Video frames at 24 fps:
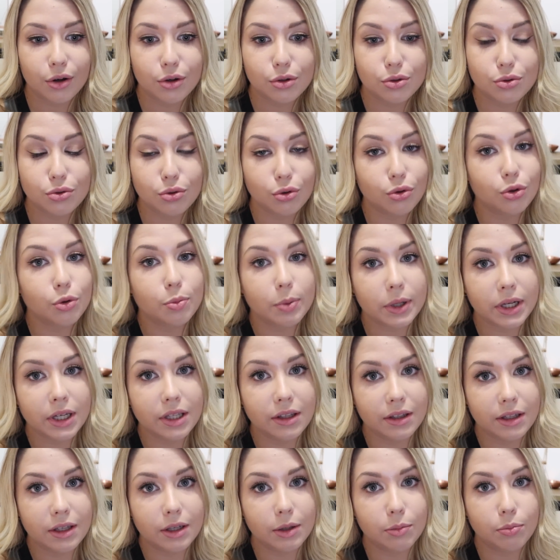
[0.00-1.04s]
sur le prix
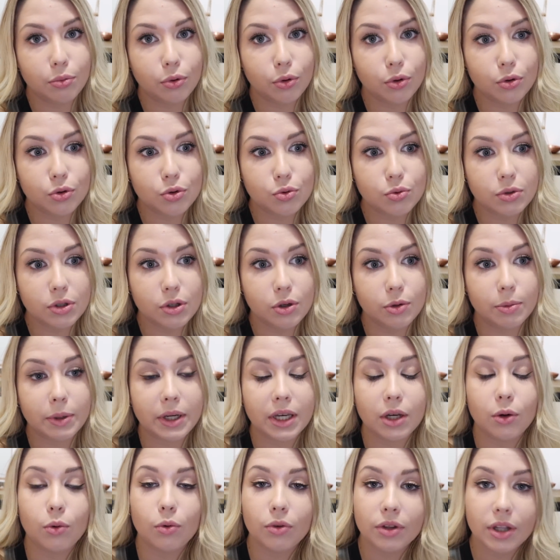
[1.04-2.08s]
des produits, le
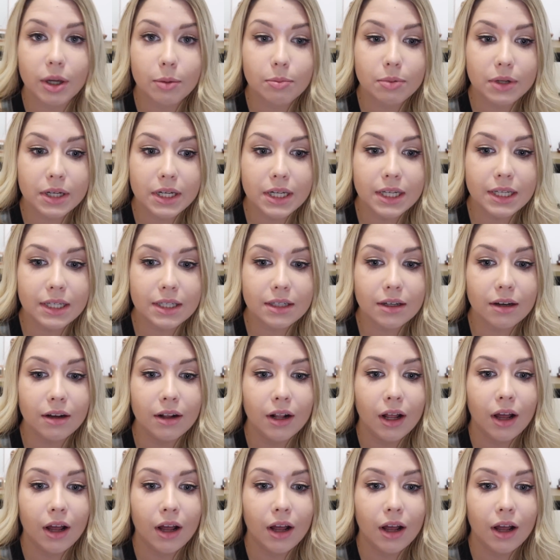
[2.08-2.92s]
prix qu'on applique.